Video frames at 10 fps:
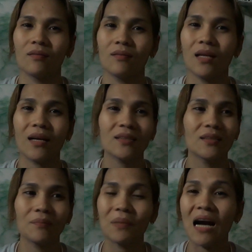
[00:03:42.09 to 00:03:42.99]
lakas
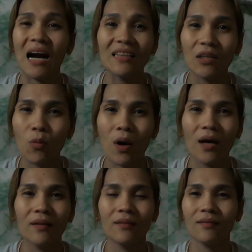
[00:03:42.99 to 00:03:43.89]
ng
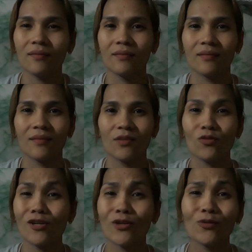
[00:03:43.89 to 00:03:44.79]
pangatawan,
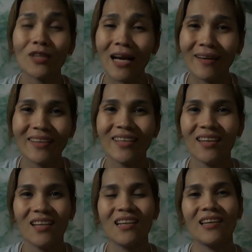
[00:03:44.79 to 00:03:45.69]
yun lang yung tangi
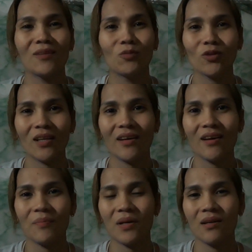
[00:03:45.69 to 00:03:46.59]
hihilingin mo talaga
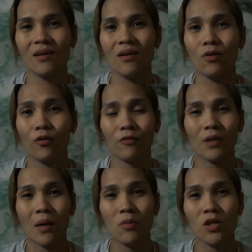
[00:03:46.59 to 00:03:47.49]
pag
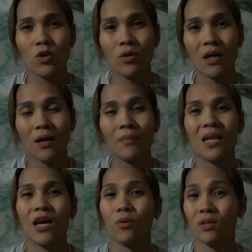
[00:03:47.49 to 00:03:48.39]
OFW ka,
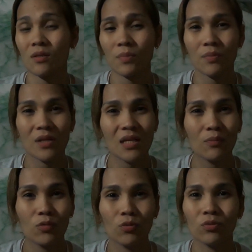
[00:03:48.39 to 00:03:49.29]
malayo ka sa pamilya
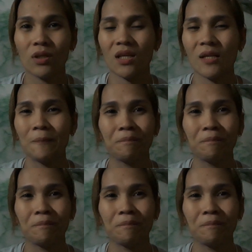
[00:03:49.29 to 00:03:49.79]
mo, dahil